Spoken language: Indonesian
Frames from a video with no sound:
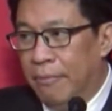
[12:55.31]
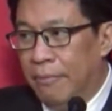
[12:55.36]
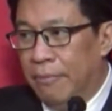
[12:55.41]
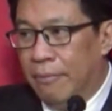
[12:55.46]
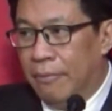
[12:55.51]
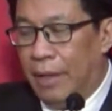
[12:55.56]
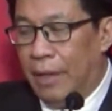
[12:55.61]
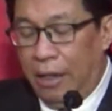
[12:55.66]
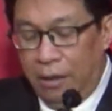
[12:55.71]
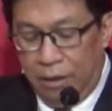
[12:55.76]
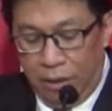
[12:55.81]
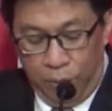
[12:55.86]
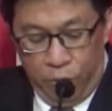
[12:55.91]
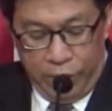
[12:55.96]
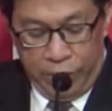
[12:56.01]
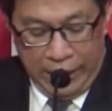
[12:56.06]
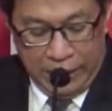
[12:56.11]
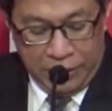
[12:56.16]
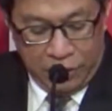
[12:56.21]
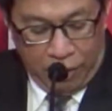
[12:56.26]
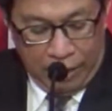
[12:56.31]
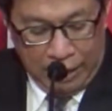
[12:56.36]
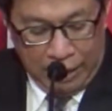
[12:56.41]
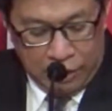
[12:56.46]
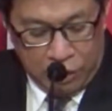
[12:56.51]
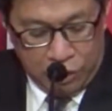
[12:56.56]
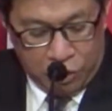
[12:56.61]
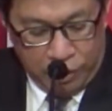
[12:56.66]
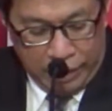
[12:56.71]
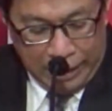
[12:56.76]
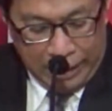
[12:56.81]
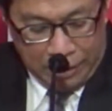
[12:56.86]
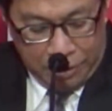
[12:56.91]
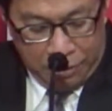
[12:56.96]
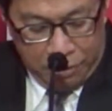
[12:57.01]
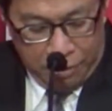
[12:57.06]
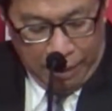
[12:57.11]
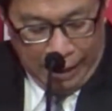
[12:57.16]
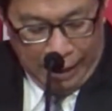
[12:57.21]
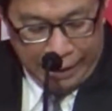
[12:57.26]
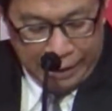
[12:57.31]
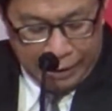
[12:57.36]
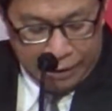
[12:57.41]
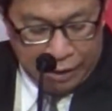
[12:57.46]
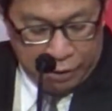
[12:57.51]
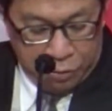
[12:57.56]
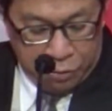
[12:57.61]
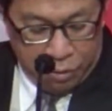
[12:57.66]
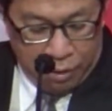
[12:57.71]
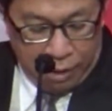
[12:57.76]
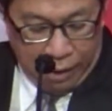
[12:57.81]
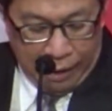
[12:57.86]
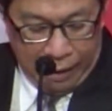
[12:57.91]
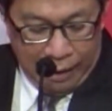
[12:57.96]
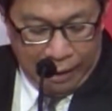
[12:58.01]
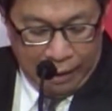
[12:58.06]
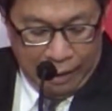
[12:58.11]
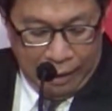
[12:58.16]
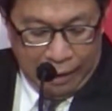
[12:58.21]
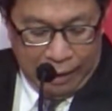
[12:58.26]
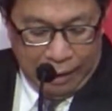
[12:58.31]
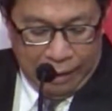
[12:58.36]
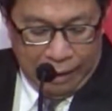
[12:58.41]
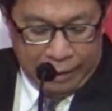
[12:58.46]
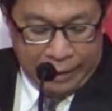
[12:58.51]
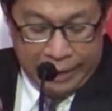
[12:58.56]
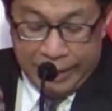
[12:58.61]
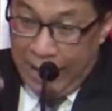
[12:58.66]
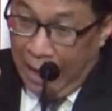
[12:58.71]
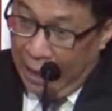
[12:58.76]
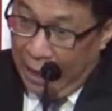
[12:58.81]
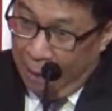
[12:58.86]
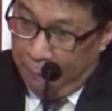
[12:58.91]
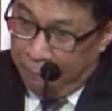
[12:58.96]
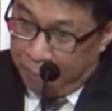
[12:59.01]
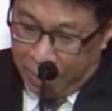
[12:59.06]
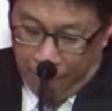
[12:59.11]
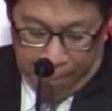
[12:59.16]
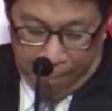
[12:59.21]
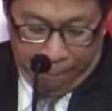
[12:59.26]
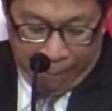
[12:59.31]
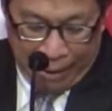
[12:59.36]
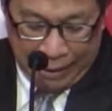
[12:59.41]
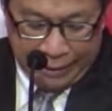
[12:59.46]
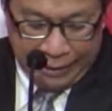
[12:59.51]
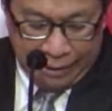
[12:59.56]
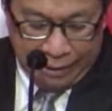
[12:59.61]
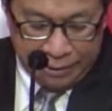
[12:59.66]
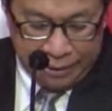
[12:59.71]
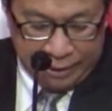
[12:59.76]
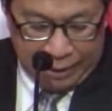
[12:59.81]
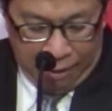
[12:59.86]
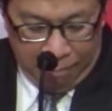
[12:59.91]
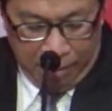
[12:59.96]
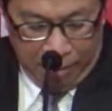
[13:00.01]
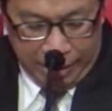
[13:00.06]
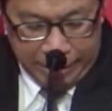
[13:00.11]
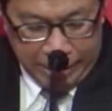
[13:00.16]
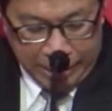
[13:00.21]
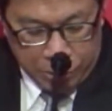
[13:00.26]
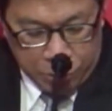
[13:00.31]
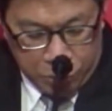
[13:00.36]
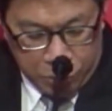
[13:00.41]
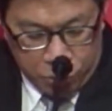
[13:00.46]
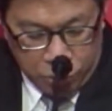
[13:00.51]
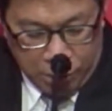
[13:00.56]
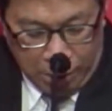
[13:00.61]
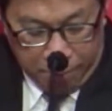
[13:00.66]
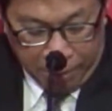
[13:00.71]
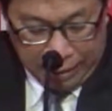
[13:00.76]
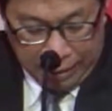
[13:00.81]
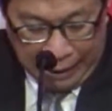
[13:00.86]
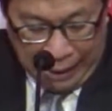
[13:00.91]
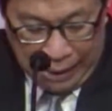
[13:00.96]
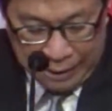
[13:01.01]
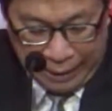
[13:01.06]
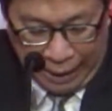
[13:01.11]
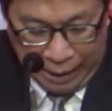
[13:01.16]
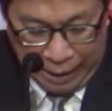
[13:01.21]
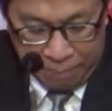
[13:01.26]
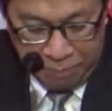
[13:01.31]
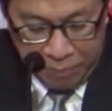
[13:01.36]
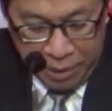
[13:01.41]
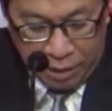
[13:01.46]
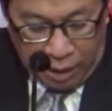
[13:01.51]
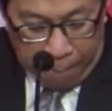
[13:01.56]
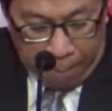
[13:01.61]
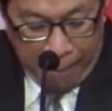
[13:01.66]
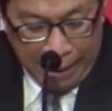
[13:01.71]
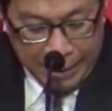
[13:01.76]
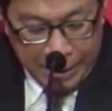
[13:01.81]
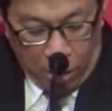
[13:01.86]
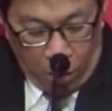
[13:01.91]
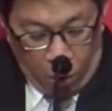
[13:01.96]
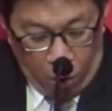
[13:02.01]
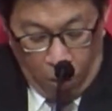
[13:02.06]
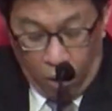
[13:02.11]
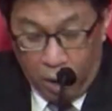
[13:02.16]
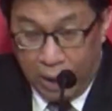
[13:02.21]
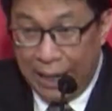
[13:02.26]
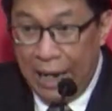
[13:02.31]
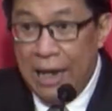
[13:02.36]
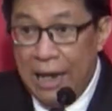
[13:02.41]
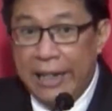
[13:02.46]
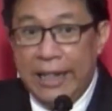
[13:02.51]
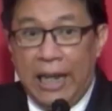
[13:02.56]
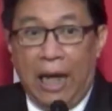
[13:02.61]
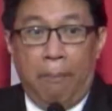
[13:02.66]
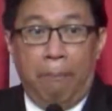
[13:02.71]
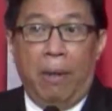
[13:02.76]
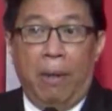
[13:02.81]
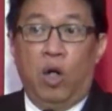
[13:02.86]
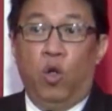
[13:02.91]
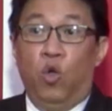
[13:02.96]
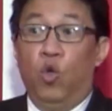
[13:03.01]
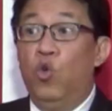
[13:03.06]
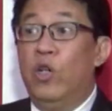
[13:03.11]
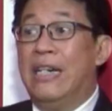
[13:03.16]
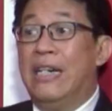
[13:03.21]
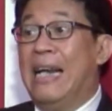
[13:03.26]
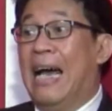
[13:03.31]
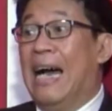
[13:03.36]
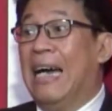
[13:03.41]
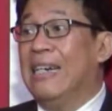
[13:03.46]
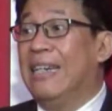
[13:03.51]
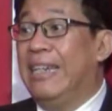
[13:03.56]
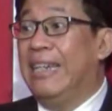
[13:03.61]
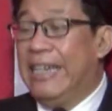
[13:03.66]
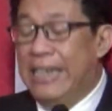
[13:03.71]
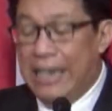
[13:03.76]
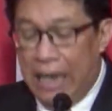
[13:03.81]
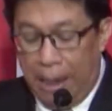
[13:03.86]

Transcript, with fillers: Dan kemudian saudara sesudah itu akhirnya juga di dalam tempat yang sama Yesus juga berkata kepada orang yang mengundang dia